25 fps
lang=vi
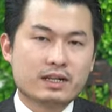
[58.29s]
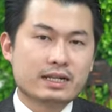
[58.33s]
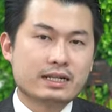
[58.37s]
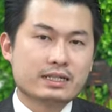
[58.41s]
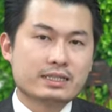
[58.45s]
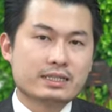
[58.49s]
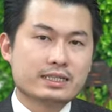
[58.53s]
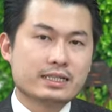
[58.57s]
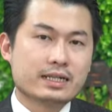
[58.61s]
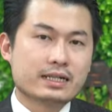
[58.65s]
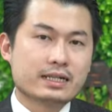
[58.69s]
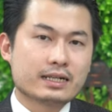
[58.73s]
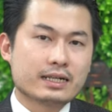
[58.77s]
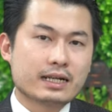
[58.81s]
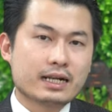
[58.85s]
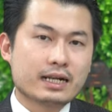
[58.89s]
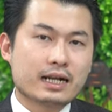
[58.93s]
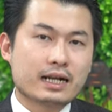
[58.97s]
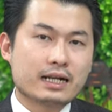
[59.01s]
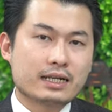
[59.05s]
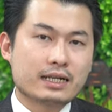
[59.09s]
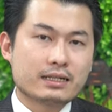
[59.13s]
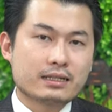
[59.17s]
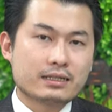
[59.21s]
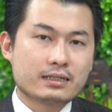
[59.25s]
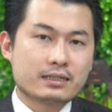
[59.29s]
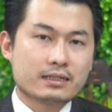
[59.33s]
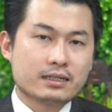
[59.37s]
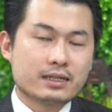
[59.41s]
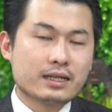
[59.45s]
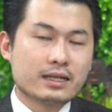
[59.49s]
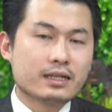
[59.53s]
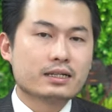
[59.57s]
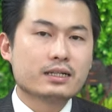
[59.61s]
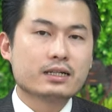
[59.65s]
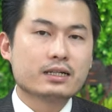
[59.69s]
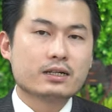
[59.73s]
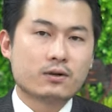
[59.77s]
để triển khai
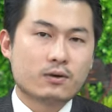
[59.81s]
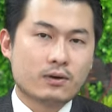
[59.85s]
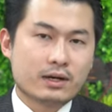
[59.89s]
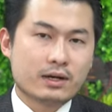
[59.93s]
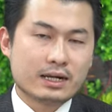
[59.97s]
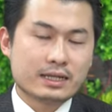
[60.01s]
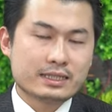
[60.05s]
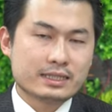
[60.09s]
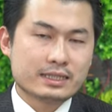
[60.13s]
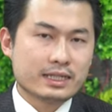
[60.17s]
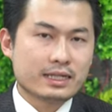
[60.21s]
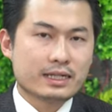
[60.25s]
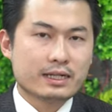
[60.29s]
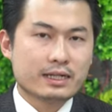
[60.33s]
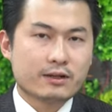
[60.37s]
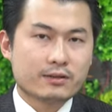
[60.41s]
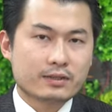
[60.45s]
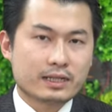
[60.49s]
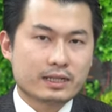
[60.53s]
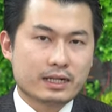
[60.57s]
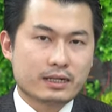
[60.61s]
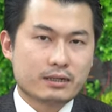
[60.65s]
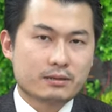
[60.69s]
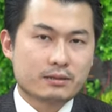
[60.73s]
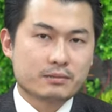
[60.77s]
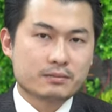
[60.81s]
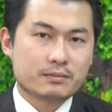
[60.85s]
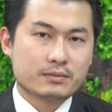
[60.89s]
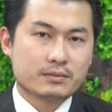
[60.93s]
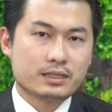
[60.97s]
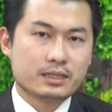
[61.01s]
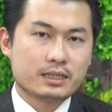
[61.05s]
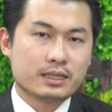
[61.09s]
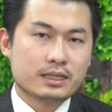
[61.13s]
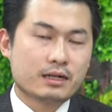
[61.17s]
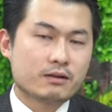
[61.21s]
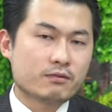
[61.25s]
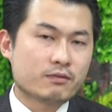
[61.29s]
hiện thực hóa triết lý đào tạo
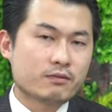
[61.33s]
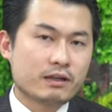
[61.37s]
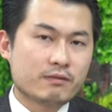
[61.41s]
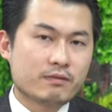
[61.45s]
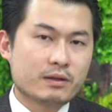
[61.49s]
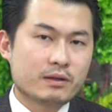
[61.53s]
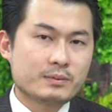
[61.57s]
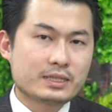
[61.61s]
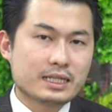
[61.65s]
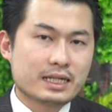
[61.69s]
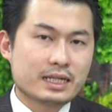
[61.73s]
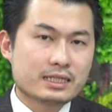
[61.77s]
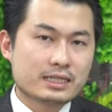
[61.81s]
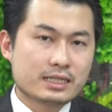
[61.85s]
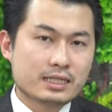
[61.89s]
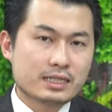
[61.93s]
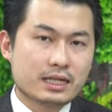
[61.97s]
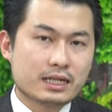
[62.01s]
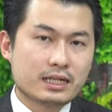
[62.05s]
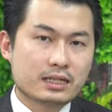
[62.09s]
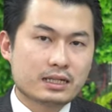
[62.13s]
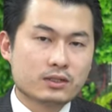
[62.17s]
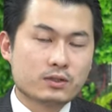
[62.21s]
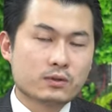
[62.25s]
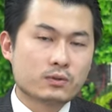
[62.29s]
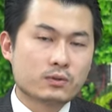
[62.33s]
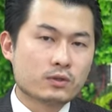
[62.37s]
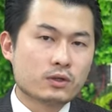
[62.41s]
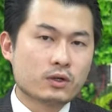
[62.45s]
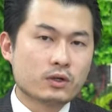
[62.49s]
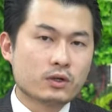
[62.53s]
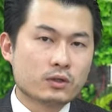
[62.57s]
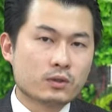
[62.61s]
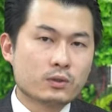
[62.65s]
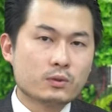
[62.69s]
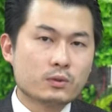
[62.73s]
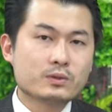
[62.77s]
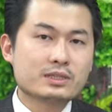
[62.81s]
thì Học viện Pháp chế i xê a cùng
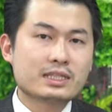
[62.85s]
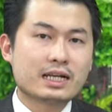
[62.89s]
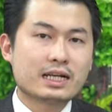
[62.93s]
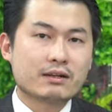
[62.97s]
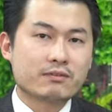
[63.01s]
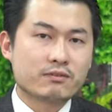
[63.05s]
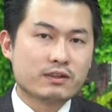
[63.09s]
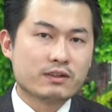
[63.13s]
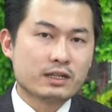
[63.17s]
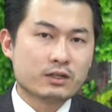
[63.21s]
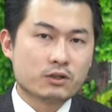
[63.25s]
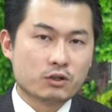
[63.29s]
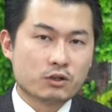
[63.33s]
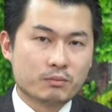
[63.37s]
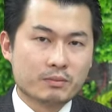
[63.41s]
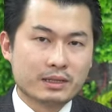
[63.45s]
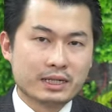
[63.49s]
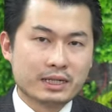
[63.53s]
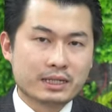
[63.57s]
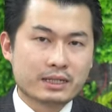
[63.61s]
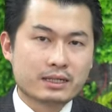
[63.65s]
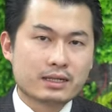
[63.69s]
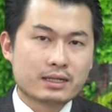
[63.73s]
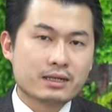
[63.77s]
đội ngũ giảng viên của mình